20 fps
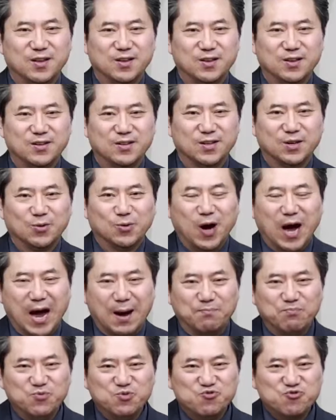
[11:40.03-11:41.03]
그리고
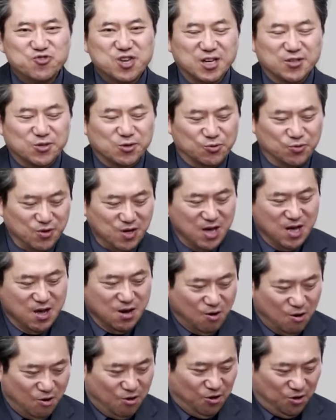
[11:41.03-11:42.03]
암 중에서도
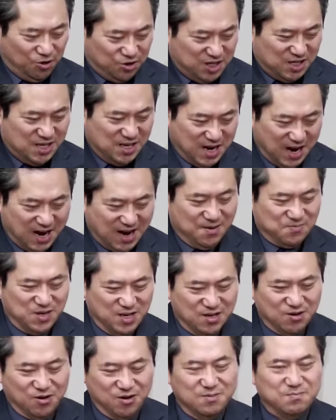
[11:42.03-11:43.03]
어디
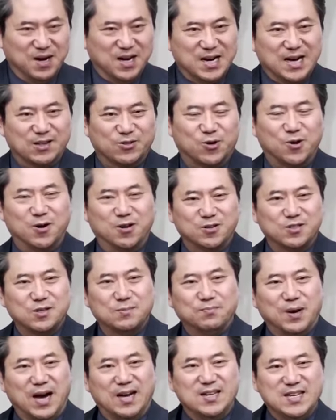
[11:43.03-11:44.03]
암이 얼마나 더
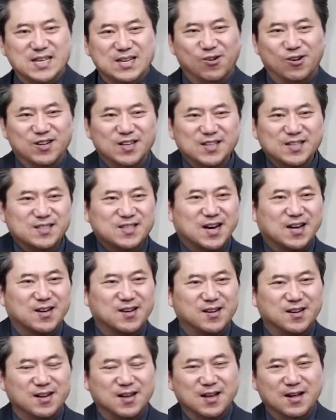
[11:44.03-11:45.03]
많이
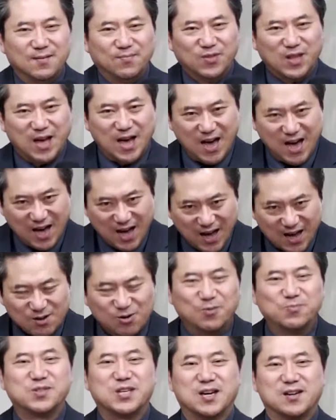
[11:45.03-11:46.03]
걸리느냐를 다
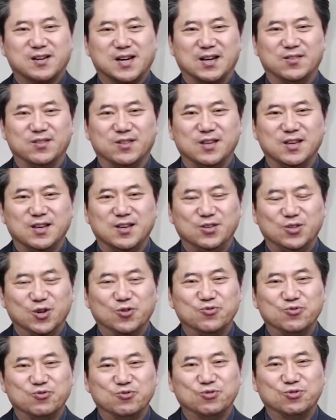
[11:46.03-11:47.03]
검사를 한
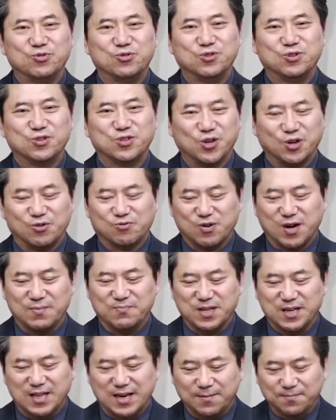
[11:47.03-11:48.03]
연구
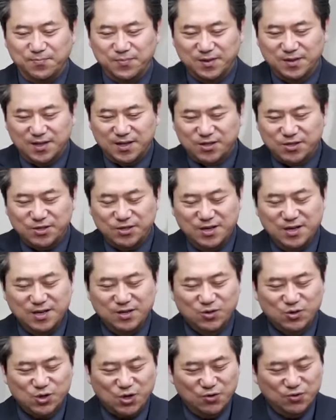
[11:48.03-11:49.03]
결과입니다. 그래서
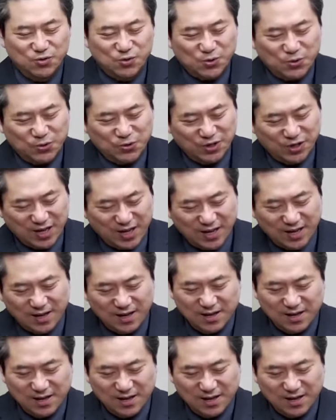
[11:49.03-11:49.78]
청소년의